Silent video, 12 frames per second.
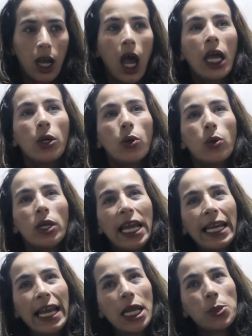غيقولوا لي
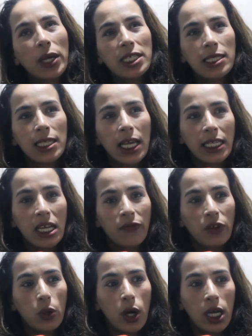علاش بقيتي ساكنه
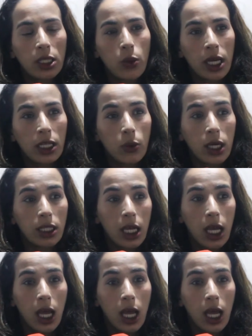فيه وهذه وهذه وهذه